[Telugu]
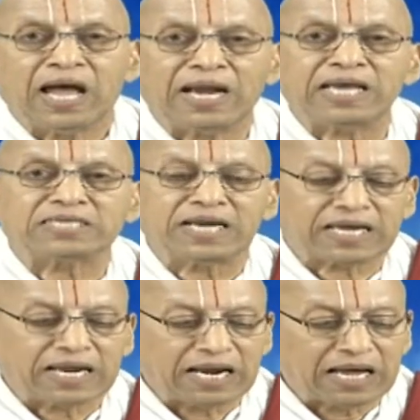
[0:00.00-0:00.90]

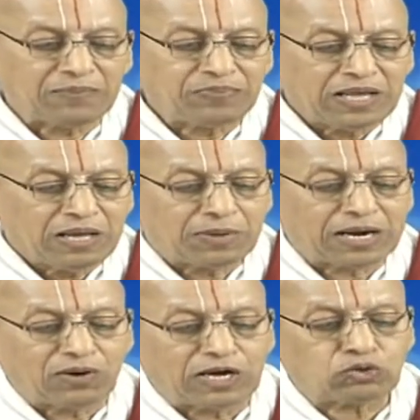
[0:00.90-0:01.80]
అనేసరికల్లా మన
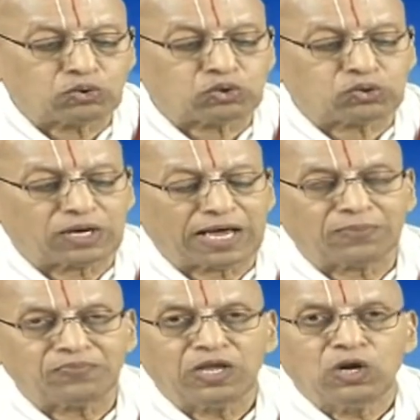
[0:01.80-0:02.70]
వారు చూస్తున్నారు
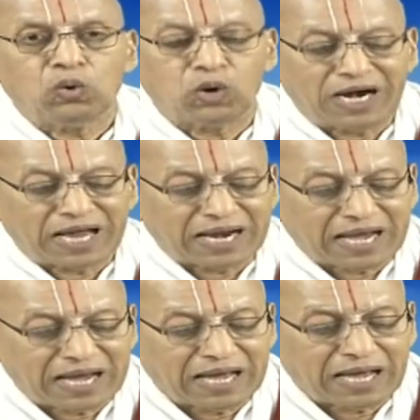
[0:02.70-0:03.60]

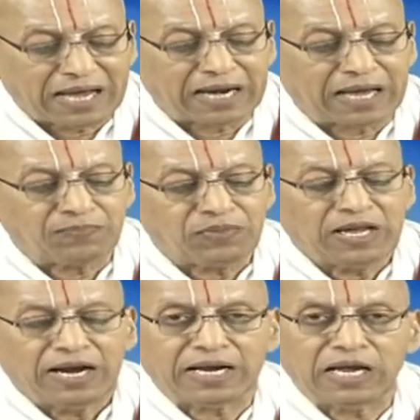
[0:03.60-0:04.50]
ఉళ్ళనా అన్నారు
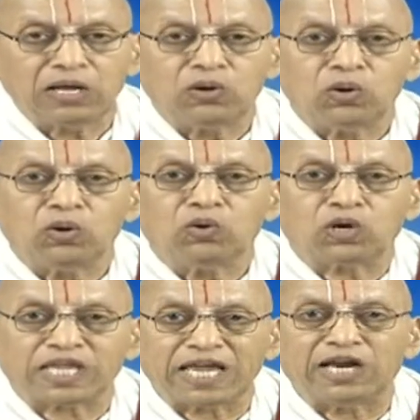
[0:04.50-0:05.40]
అంటే
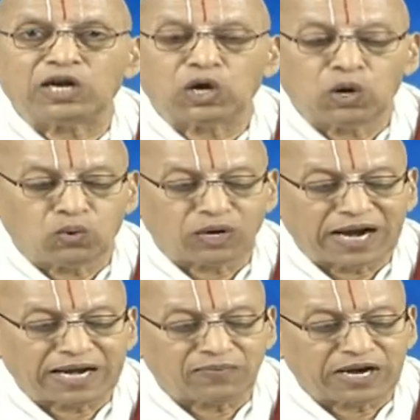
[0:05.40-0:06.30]
హృదయంలో
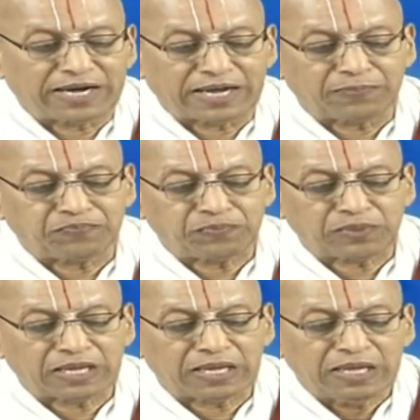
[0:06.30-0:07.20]
ఉన్నటువంటి
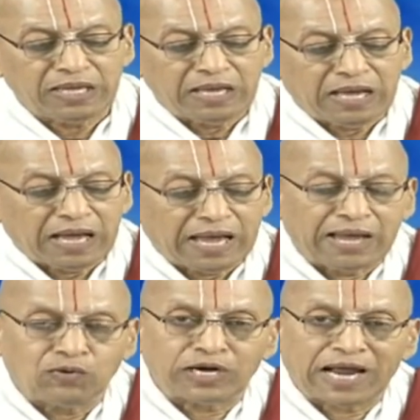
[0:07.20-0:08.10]

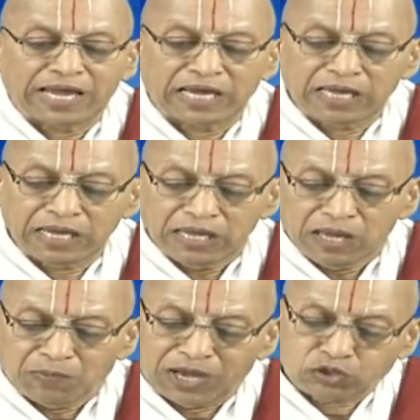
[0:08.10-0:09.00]
ఏమున్నాయి
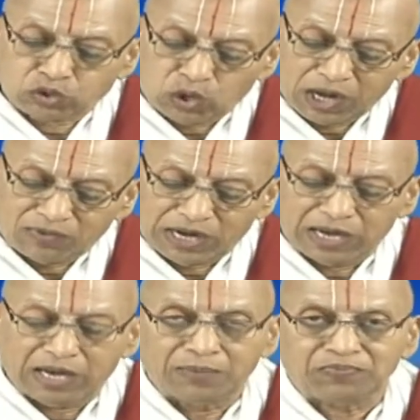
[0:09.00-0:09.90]
మత్తుళవా
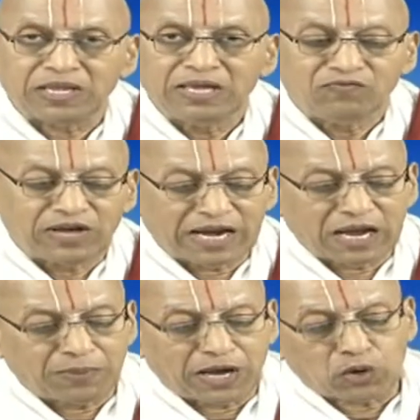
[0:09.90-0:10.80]
వేరే
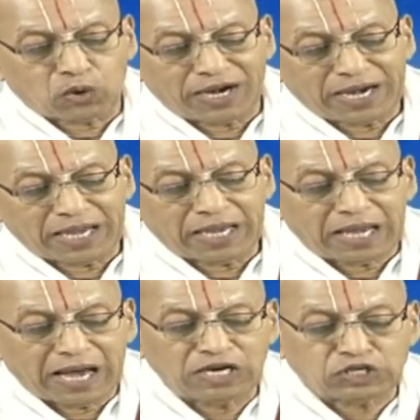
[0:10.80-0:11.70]
మరికొన్ని
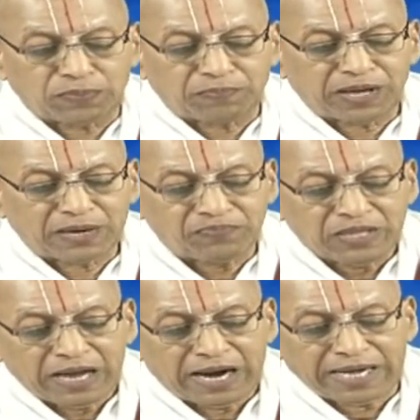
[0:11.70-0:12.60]
అని చెప్పారు
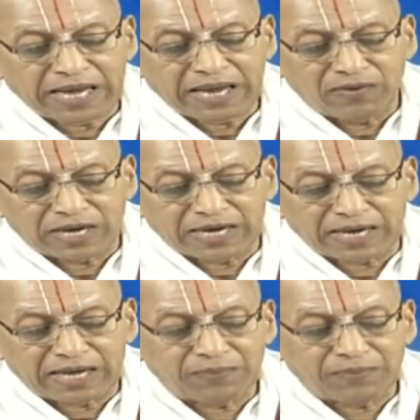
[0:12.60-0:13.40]
అంటే ఏమిట